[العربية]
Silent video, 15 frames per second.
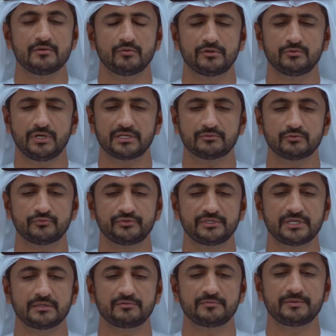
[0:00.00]
ونعرف
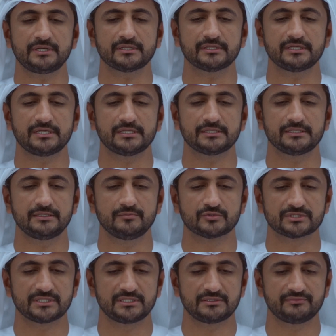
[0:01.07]
فيها ببعض هذه
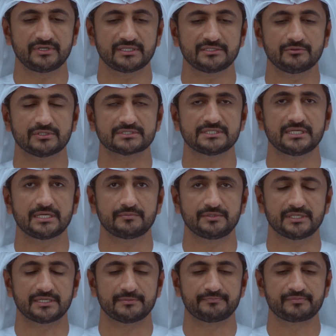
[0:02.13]
المصنفات
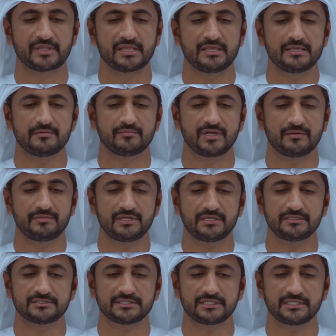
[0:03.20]
وأصحابها مع
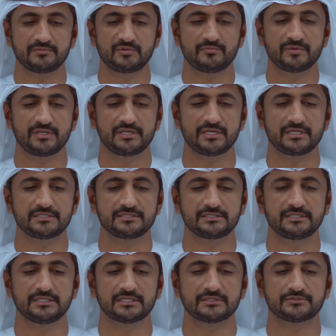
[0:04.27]
بيان شيء من مناهج
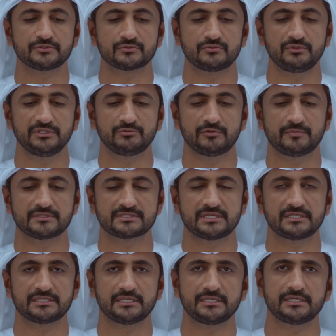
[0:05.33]
تلك الشروح
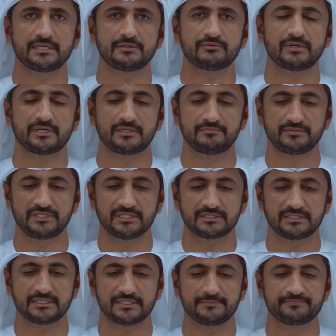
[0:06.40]
ومزاياها
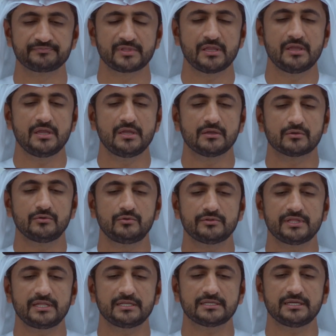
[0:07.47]
وأهميتها كل
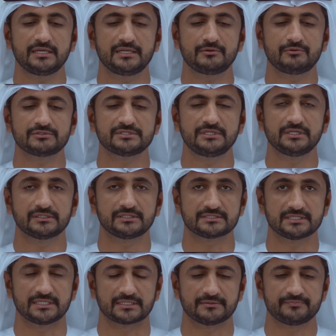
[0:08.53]
ذلك على وجه
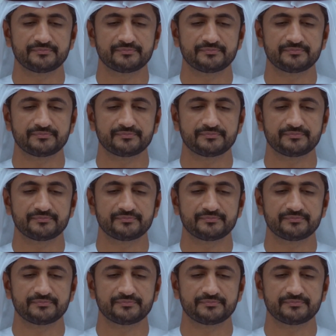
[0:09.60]
الاختصار